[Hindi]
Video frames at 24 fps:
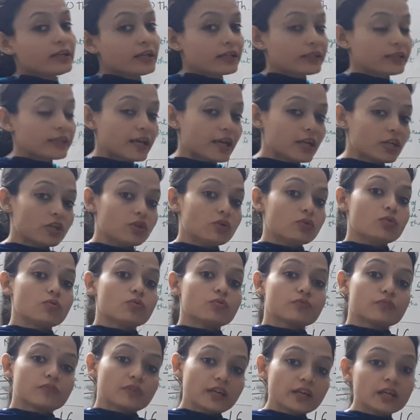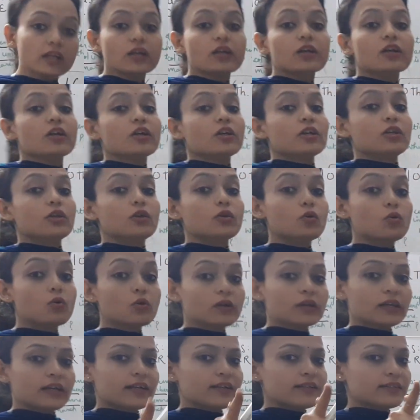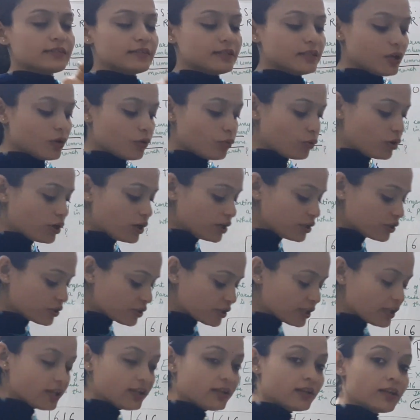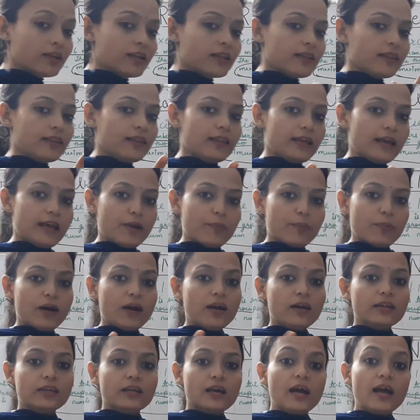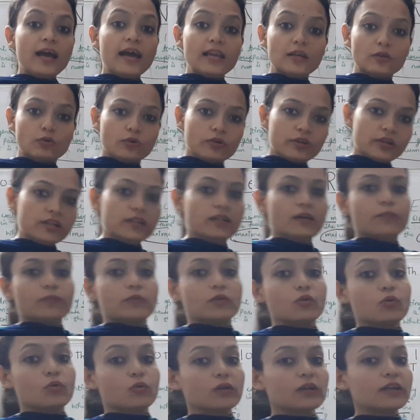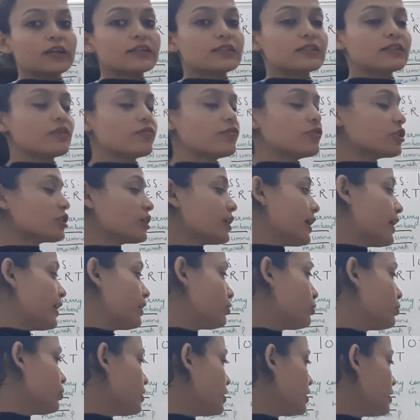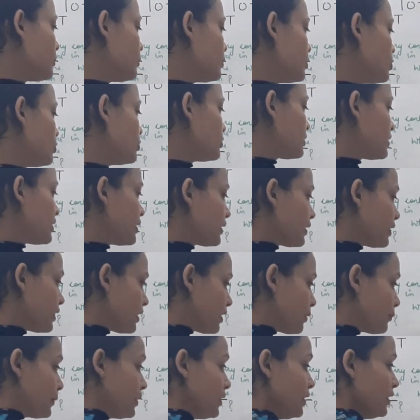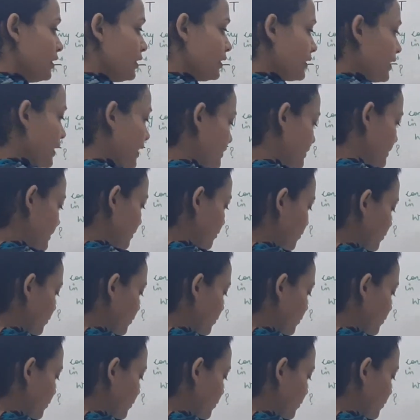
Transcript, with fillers: करते हैं यूजिंग यूक्लिड्स डिवीजन लेमा या एल्गोरिदम यूक्लिड्स डिवीजन एल्गोरिदम यूज करके हम कैसे